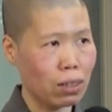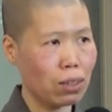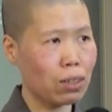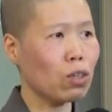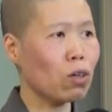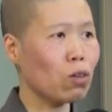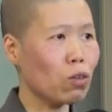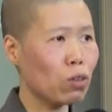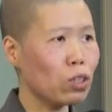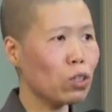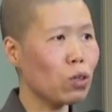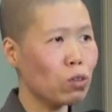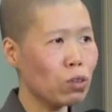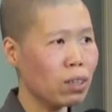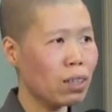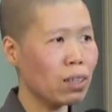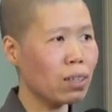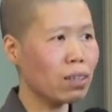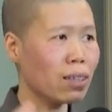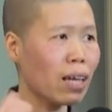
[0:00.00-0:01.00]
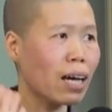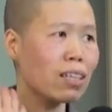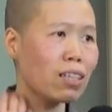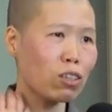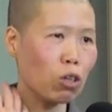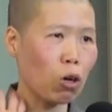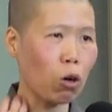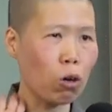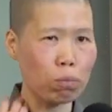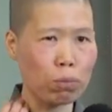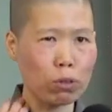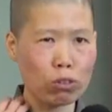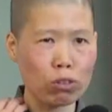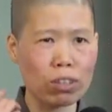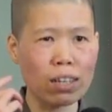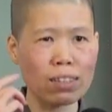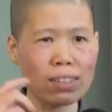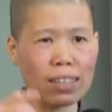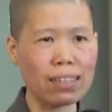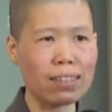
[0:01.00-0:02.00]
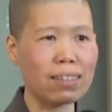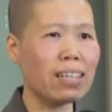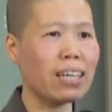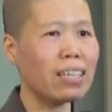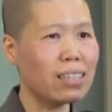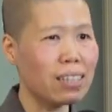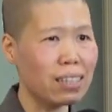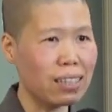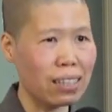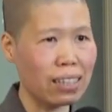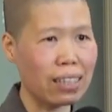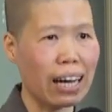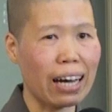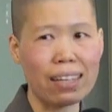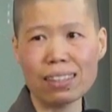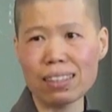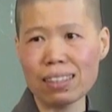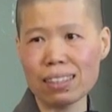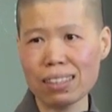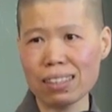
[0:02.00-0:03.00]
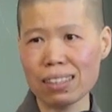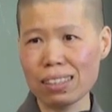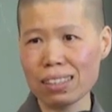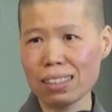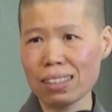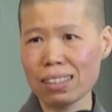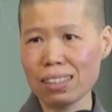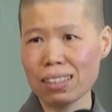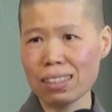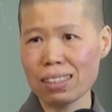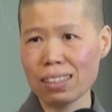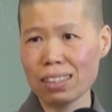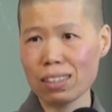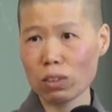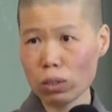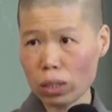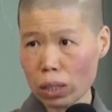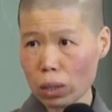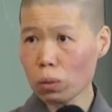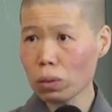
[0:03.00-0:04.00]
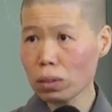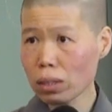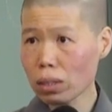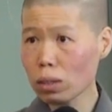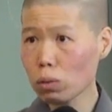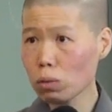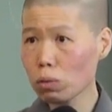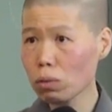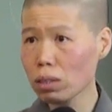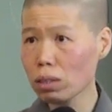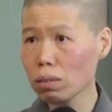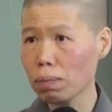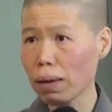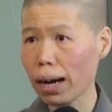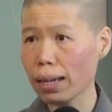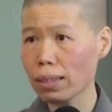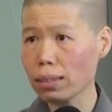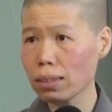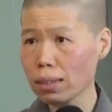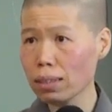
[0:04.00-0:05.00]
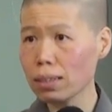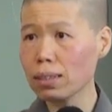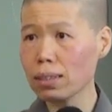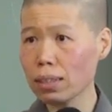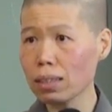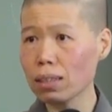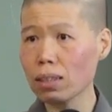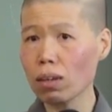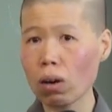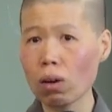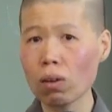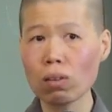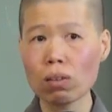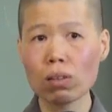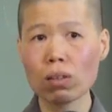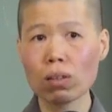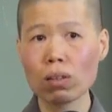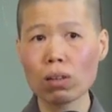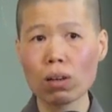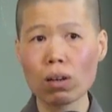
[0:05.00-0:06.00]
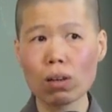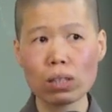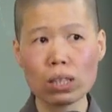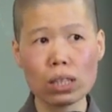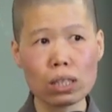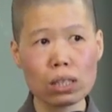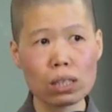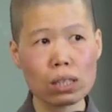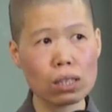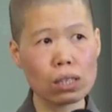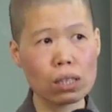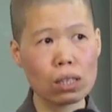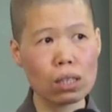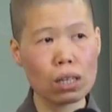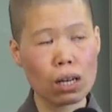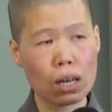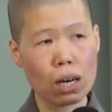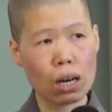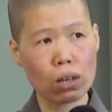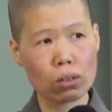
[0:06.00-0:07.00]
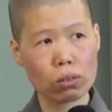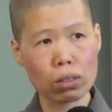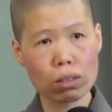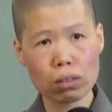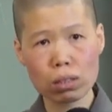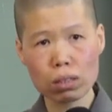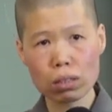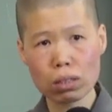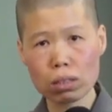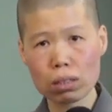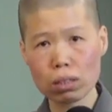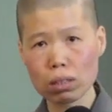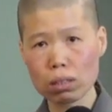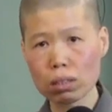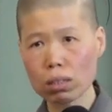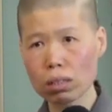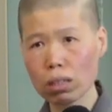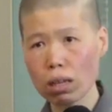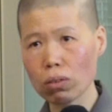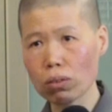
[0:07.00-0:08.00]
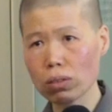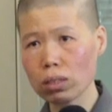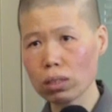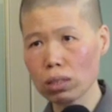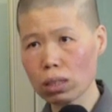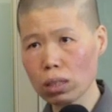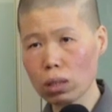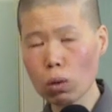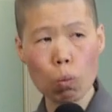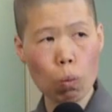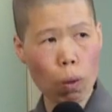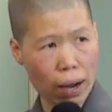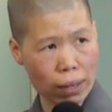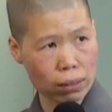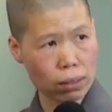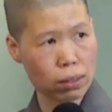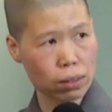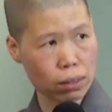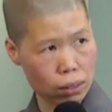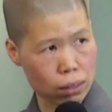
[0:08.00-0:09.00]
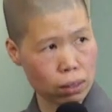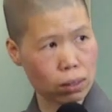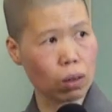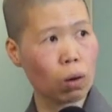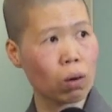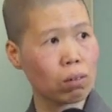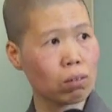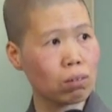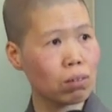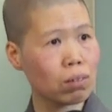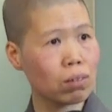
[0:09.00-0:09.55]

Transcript: 有有人他的头必须要让那个人砍。有听过这个故事吧？这是真的哦哦，一个好像是好一个王子哦。